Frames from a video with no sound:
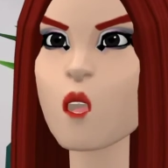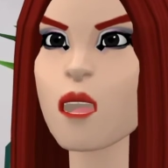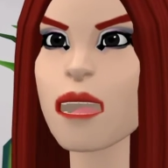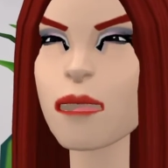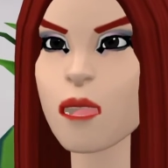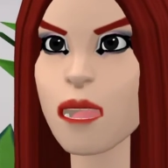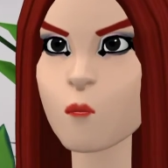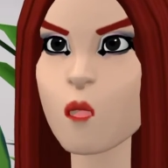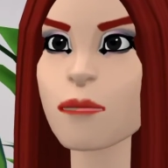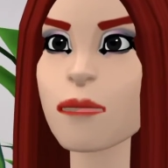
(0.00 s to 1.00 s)
ये कुमकुम
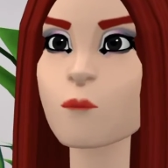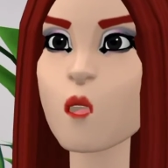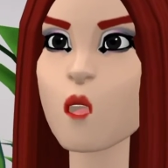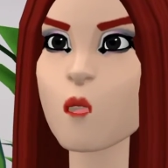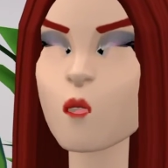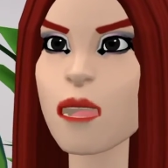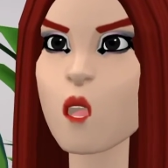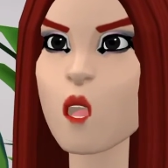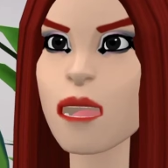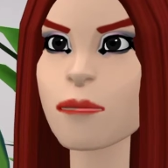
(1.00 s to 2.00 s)
की कहानी है
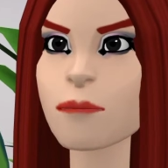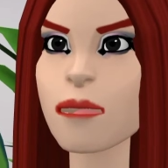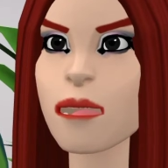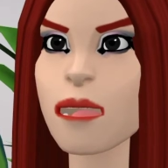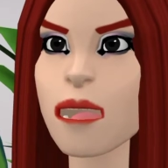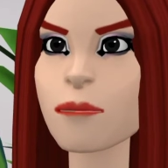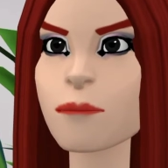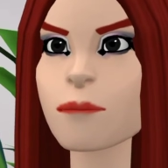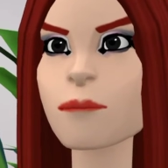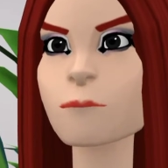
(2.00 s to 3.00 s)

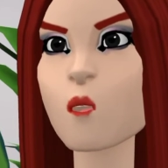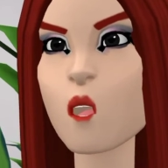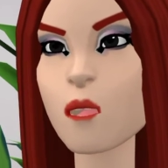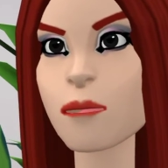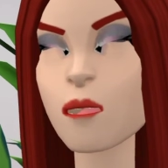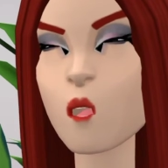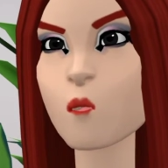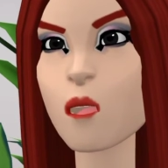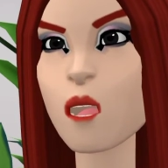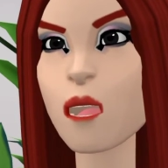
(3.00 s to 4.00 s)
इसकी ये
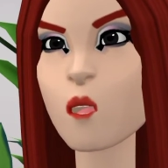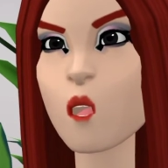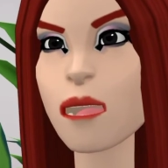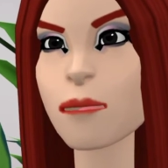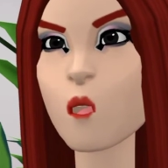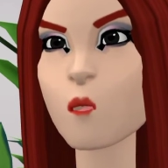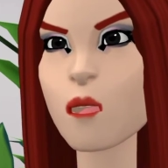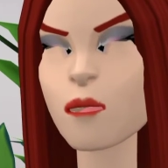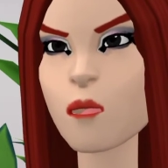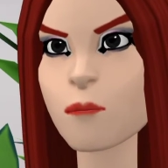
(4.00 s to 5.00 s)
दर्दनाक मौत की
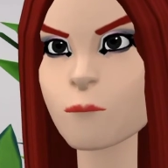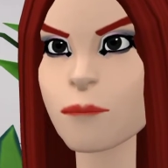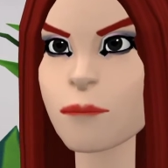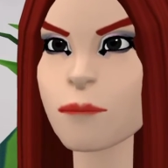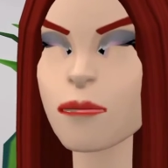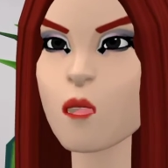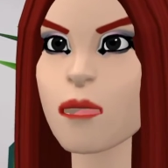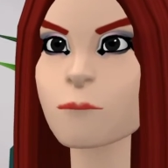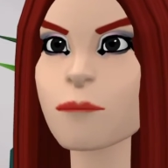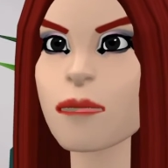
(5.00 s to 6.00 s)
कारण है गैस
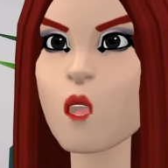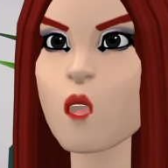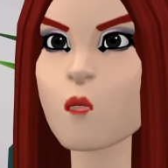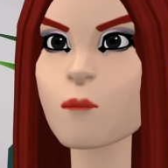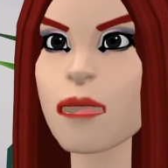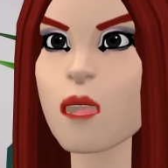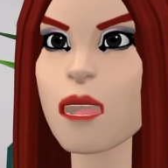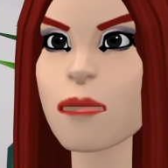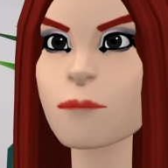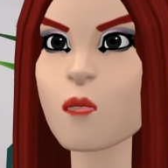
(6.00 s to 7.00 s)
सिलेंडर बस्ट
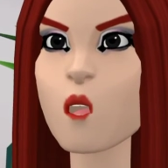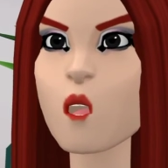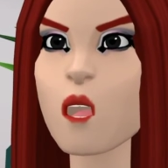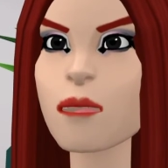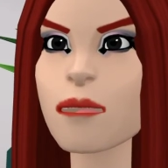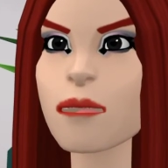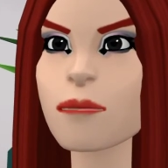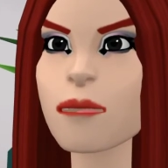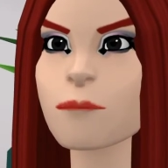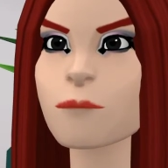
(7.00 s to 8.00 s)
हो जाना अब
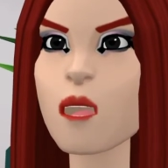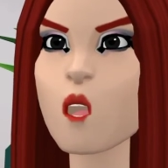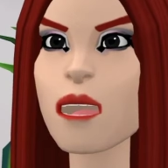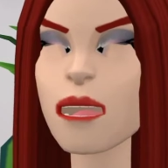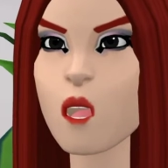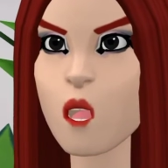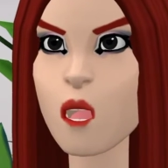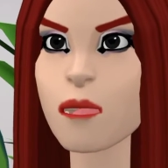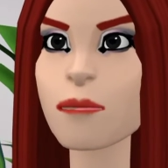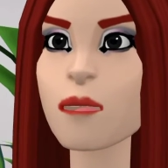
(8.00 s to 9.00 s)
आगे क्या होता
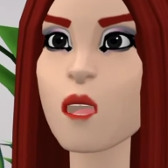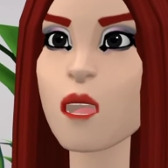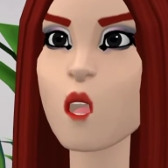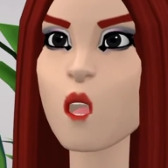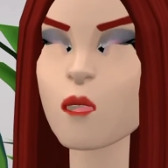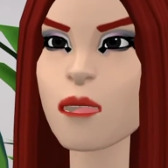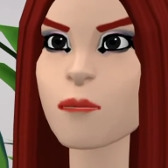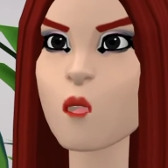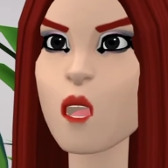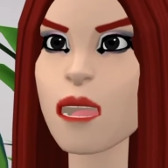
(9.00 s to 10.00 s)
है हमें तो कहानी
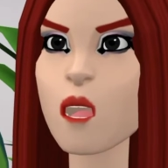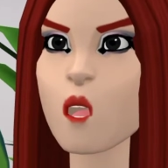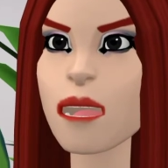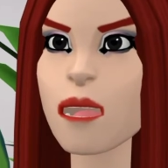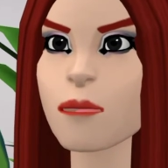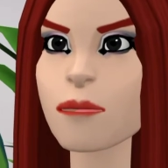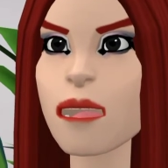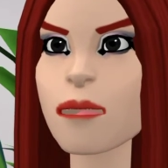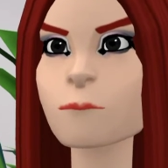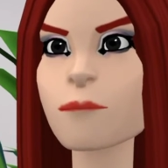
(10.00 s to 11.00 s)
देखकर ही पता
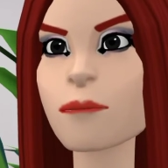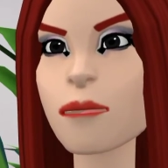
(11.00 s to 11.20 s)
चलेगा